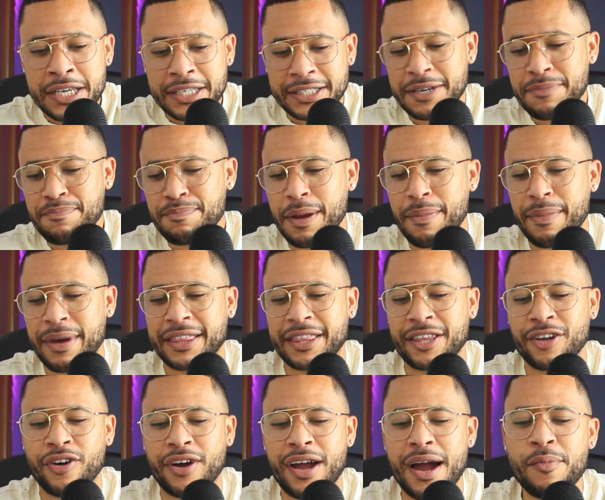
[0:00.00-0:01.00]

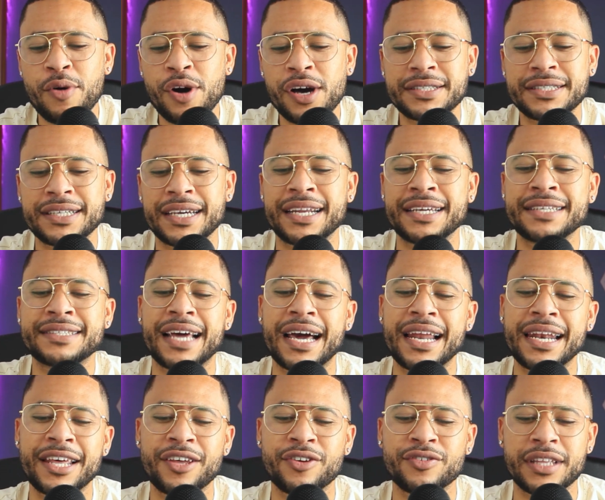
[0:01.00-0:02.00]
Simplemente lo que vamos a hacer es
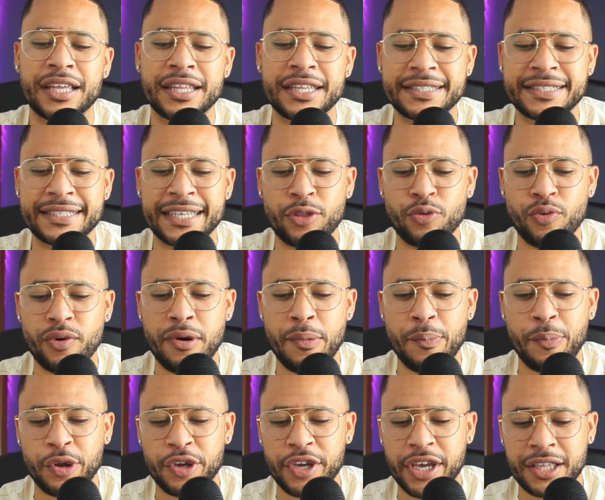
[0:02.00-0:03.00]
darle donde dice nuevo
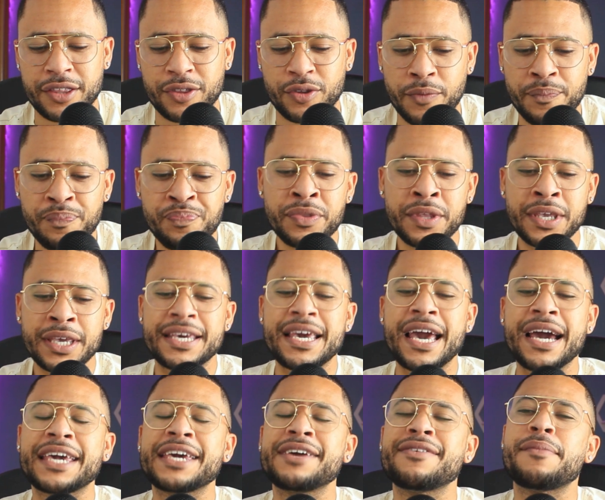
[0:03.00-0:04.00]
proyecto y
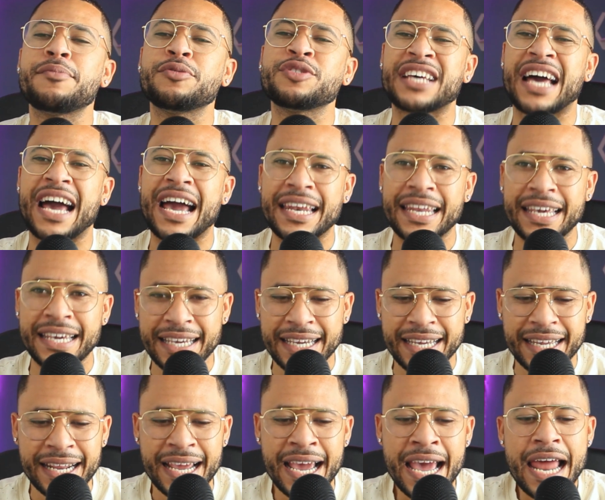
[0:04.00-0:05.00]
aquí vamos a
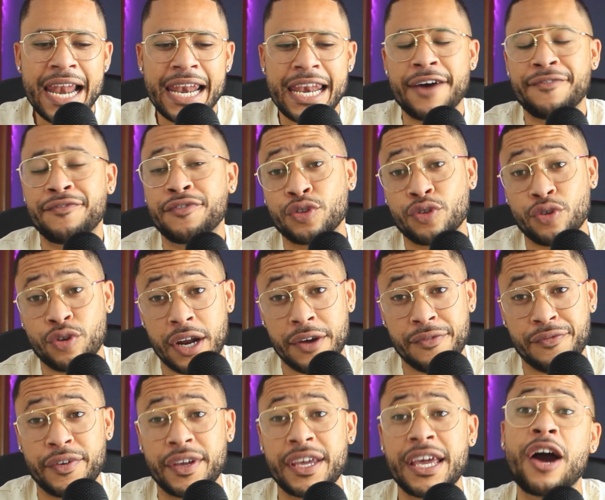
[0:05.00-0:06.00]
elegir la
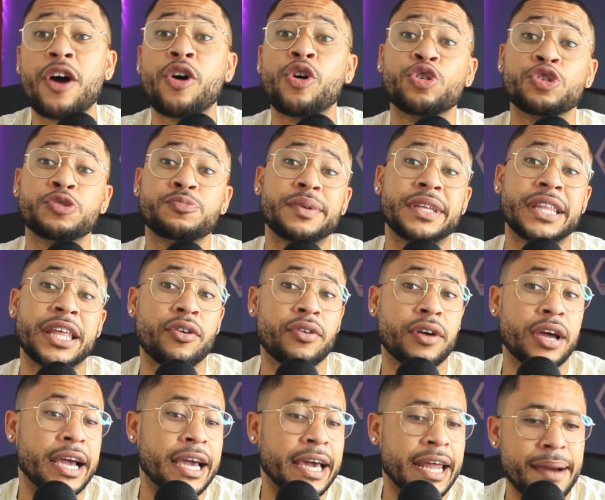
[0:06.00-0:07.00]
fotografía o los videos
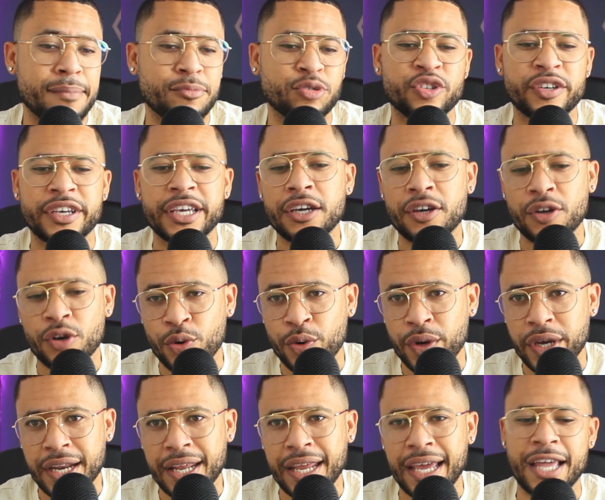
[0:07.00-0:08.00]
que queramos
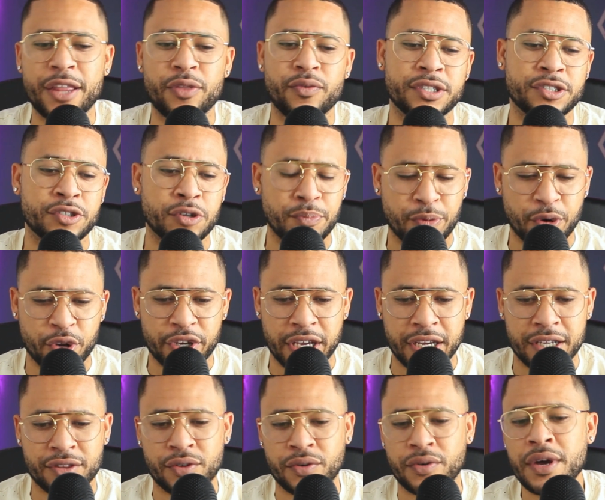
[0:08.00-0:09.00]
incluir en nuestro
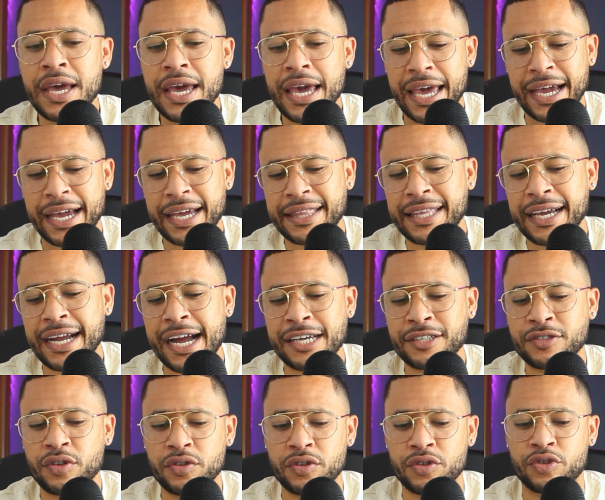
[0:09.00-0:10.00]
proyecto. En este
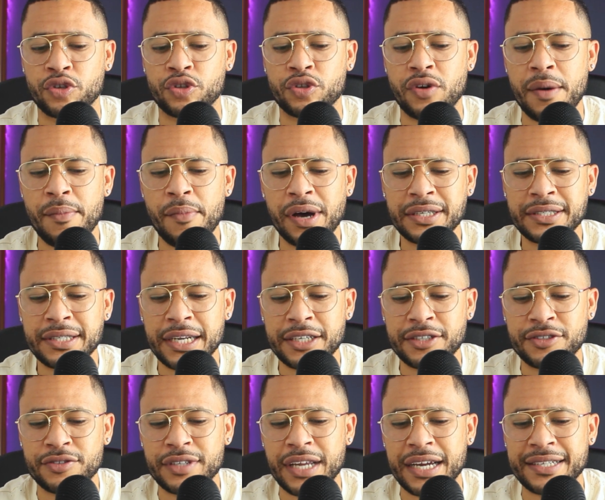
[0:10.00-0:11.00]
caso nosotros vamos a
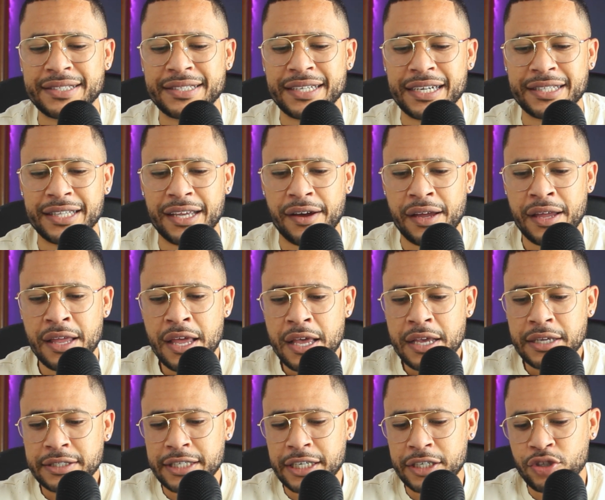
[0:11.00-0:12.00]
seleccionar cierta,
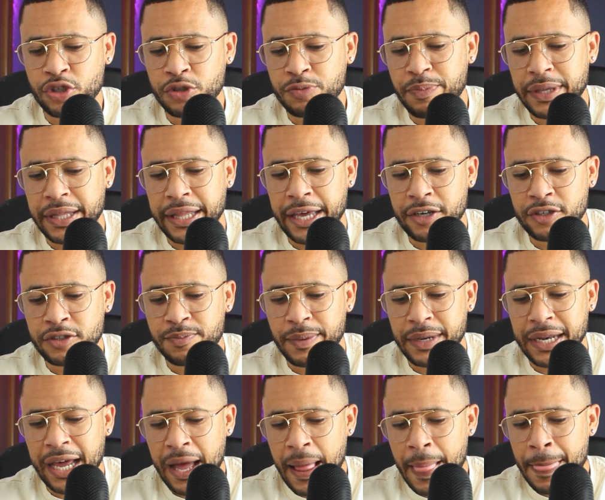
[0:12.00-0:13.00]
ciertos videos,
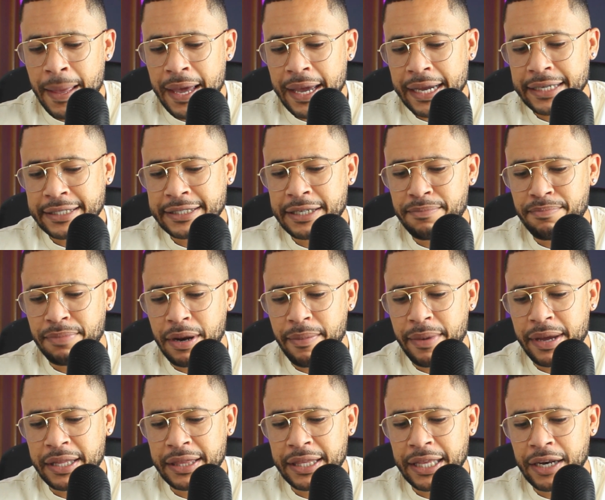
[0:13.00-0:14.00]
¿verdad? Que
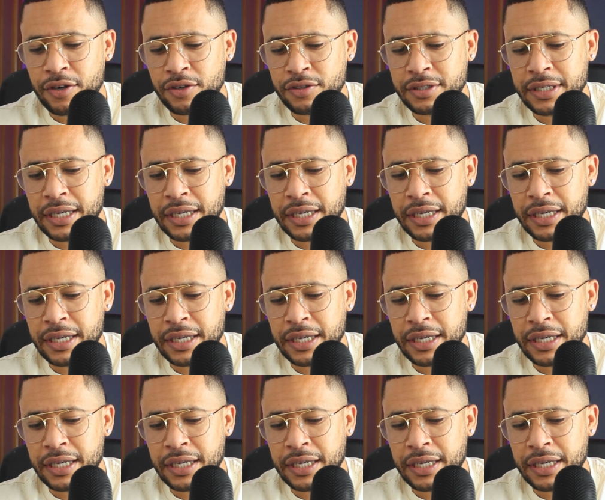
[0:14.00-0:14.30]
simplemente los